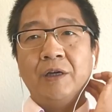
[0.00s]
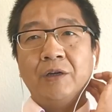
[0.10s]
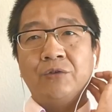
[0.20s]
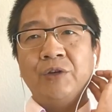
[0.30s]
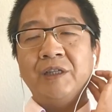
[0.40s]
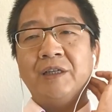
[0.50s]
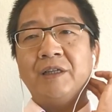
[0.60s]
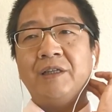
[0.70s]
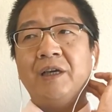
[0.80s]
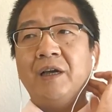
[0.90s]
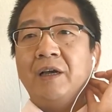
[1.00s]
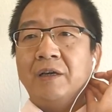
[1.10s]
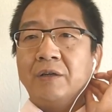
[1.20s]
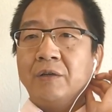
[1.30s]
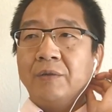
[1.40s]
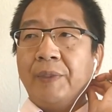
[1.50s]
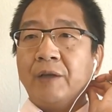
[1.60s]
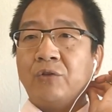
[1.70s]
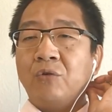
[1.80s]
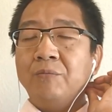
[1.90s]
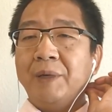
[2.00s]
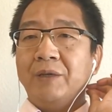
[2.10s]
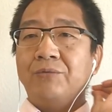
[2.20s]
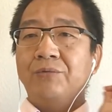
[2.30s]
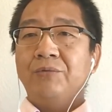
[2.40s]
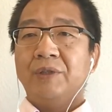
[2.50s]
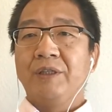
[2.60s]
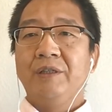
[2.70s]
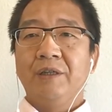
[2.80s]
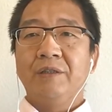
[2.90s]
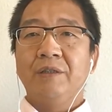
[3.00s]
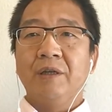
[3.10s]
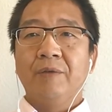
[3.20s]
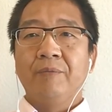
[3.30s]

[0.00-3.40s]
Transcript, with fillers: 随着这些东北诸郡的设置，